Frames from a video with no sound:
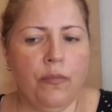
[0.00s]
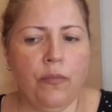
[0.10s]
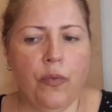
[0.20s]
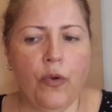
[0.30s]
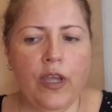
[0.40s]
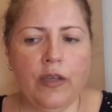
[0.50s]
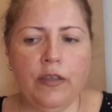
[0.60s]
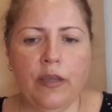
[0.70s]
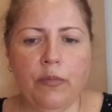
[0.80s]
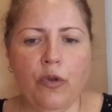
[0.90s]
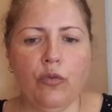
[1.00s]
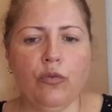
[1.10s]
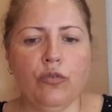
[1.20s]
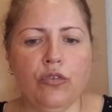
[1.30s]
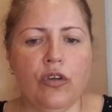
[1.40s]
Pues de
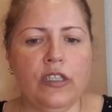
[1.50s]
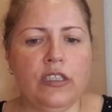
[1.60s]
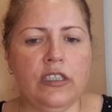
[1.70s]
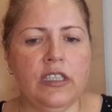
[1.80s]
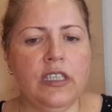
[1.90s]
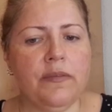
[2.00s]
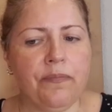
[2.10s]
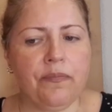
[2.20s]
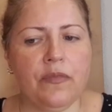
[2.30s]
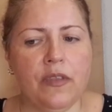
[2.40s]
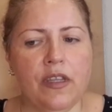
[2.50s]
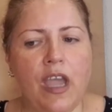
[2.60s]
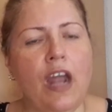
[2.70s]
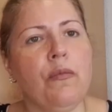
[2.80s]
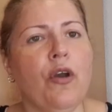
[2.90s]
producto en sí,
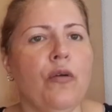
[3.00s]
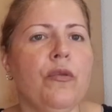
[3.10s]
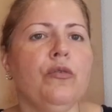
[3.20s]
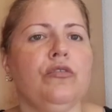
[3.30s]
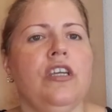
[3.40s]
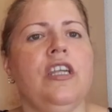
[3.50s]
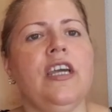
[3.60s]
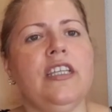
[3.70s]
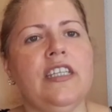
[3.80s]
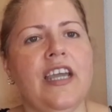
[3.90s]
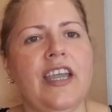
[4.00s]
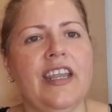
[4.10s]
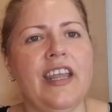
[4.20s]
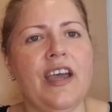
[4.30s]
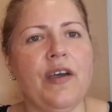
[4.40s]
a lo mejor me gustaría que
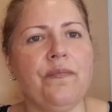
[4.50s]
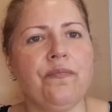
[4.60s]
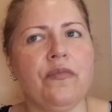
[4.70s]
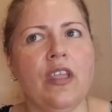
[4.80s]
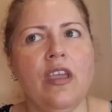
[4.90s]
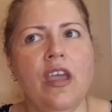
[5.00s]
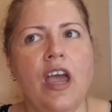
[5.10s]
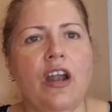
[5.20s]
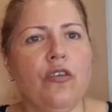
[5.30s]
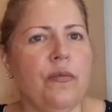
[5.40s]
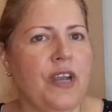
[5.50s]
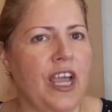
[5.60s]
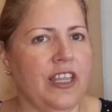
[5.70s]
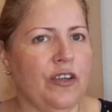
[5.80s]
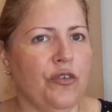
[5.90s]
trajera algo de
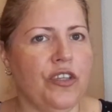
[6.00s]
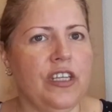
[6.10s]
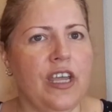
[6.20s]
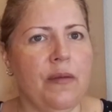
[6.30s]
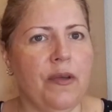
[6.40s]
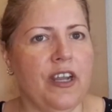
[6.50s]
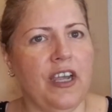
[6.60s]
menaje de cocina para